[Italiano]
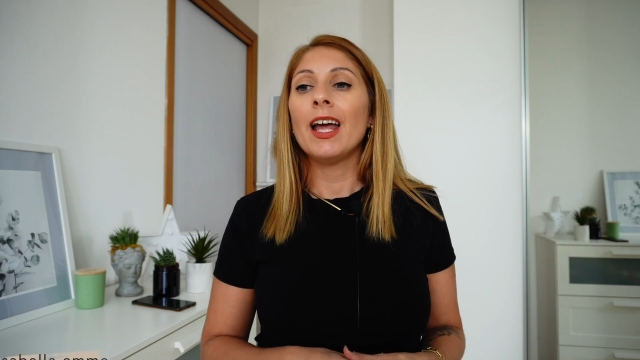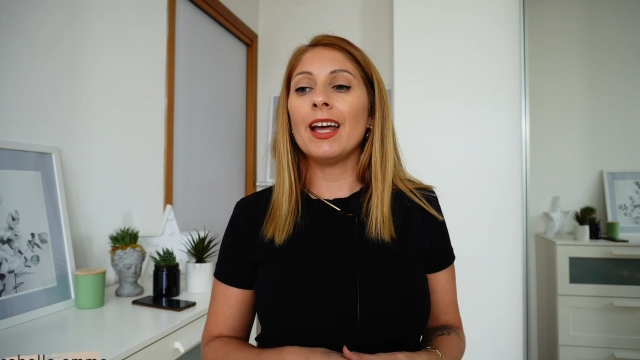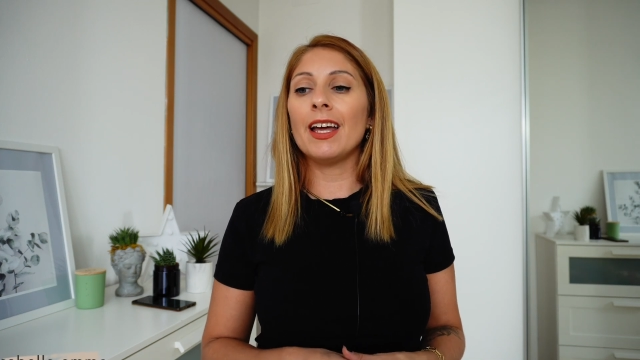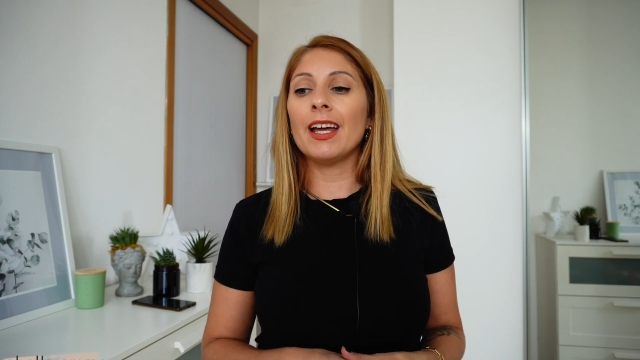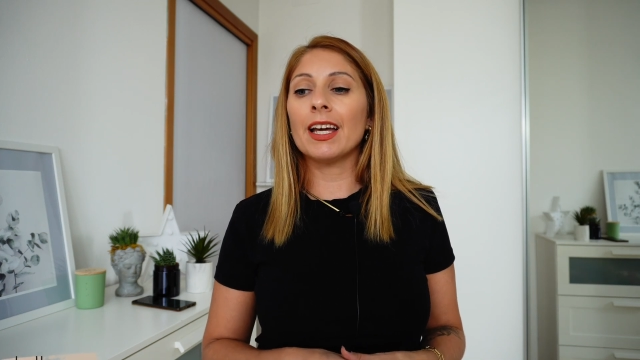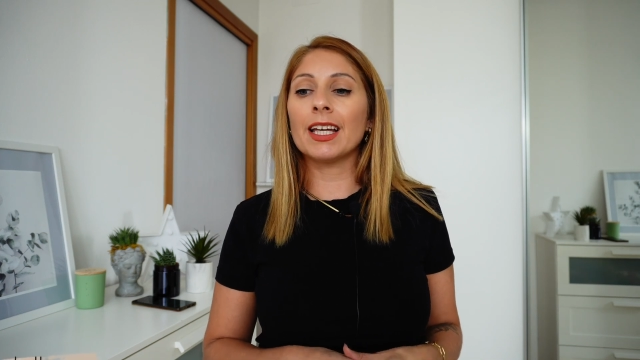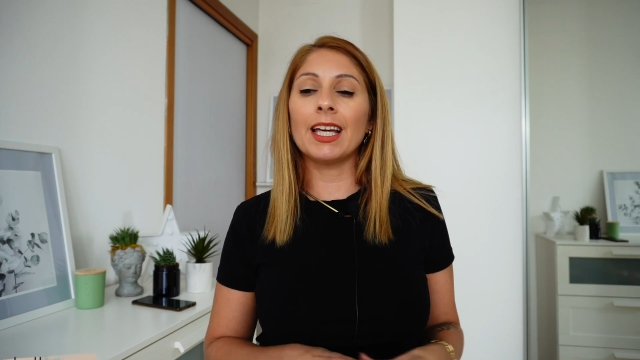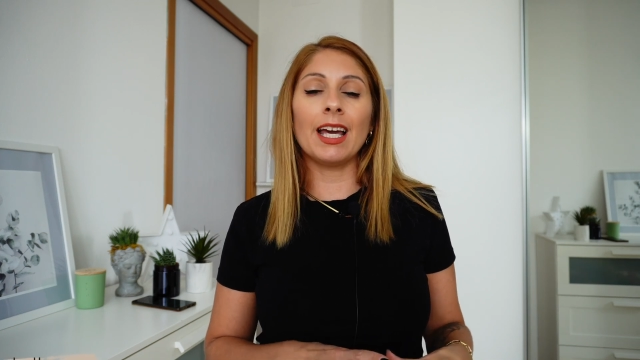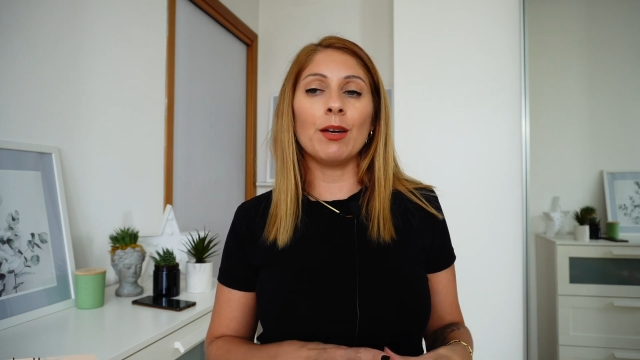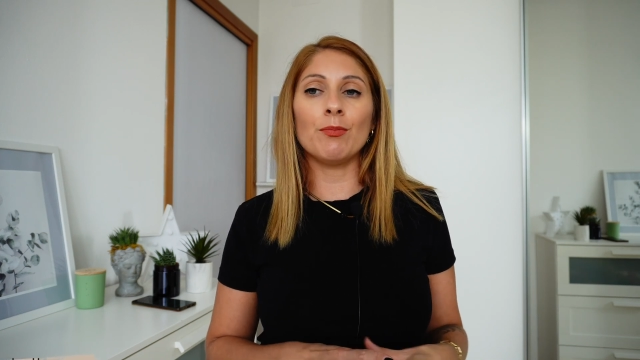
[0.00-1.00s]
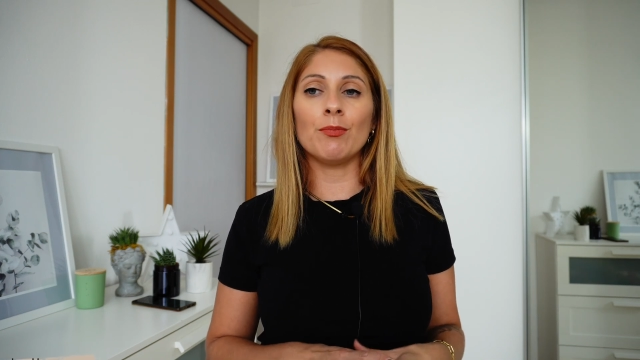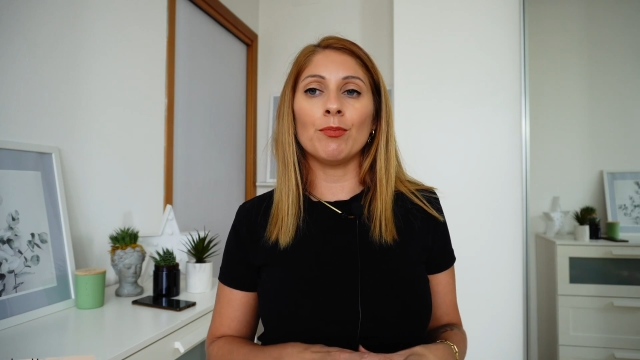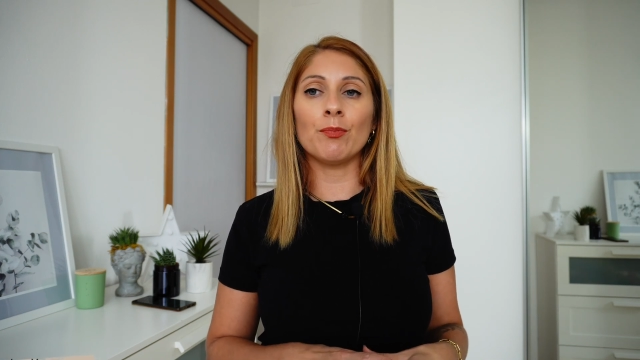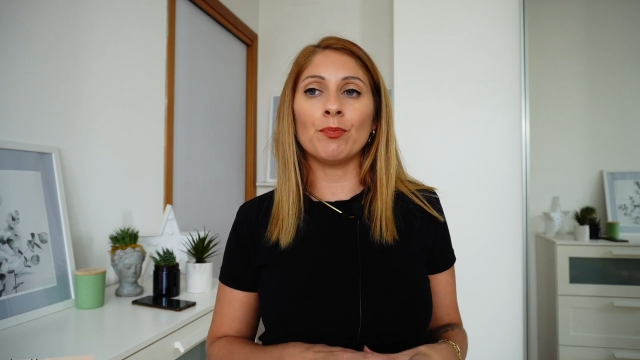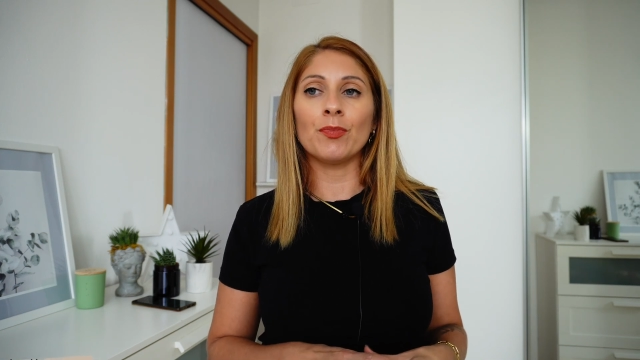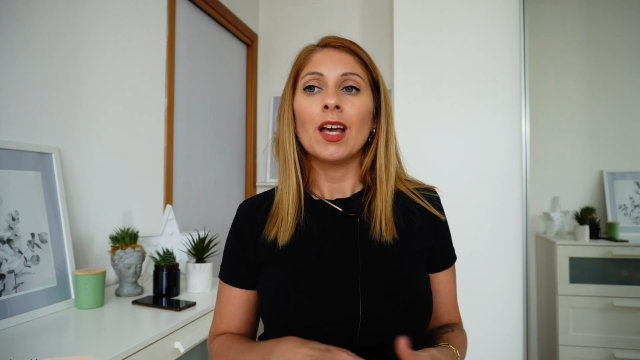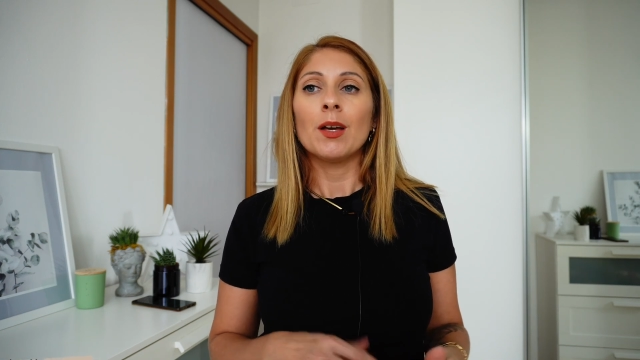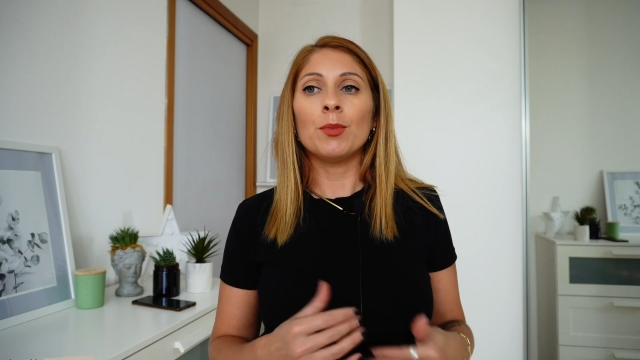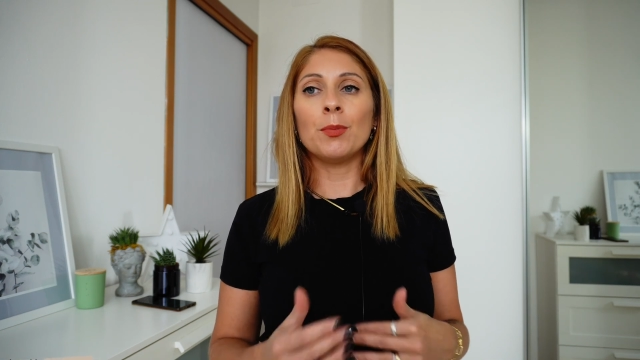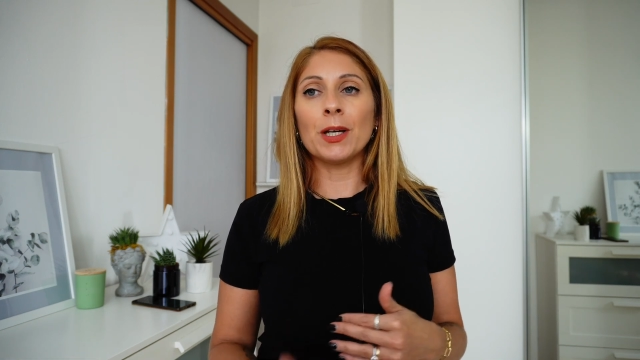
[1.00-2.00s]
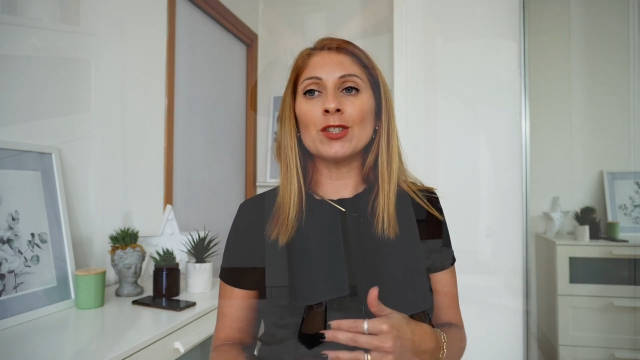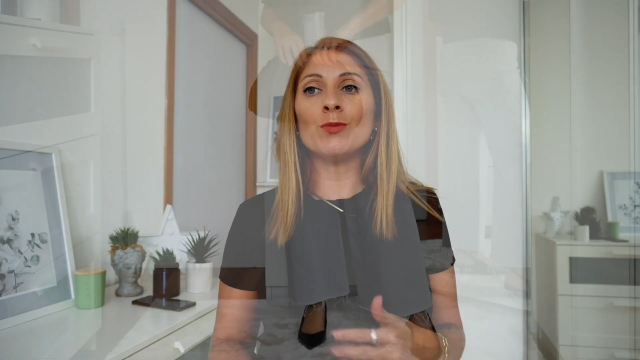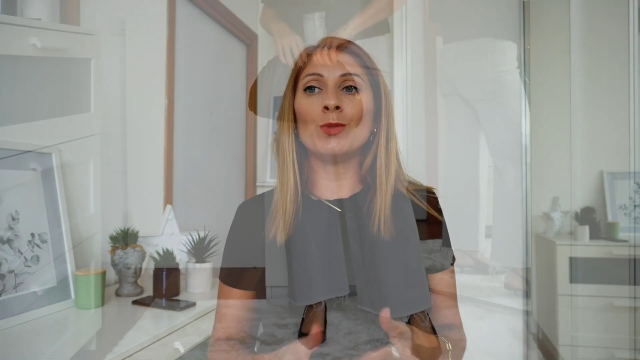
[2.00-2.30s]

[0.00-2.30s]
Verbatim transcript: eh, che mh, mm, mi piace